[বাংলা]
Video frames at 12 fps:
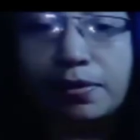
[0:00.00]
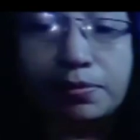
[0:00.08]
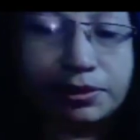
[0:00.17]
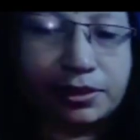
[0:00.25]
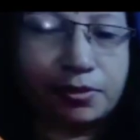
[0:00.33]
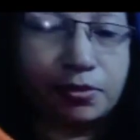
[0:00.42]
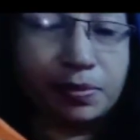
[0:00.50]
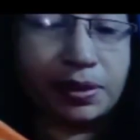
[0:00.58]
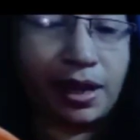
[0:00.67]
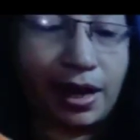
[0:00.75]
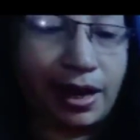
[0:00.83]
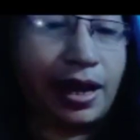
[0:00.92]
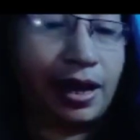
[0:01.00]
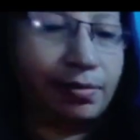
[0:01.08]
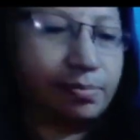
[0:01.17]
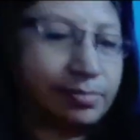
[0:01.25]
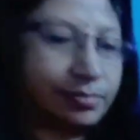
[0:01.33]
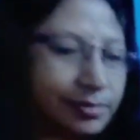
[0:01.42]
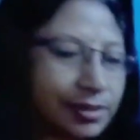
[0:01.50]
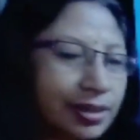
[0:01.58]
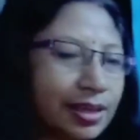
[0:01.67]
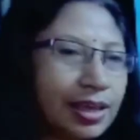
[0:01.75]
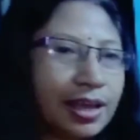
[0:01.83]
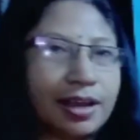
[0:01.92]
অবস্থা খুবই খারাপ
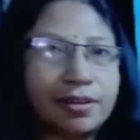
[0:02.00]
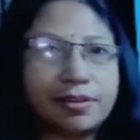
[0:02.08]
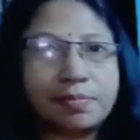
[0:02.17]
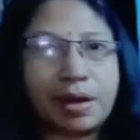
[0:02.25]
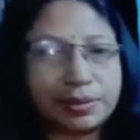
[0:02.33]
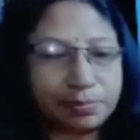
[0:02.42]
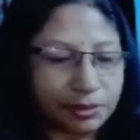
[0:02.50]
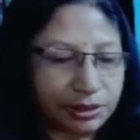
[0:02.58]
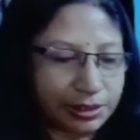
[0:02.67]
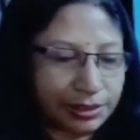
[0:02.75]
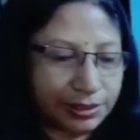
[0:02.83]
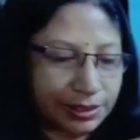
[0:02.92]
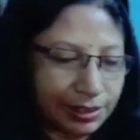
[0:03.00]
এখন ভাত বসিয়েছি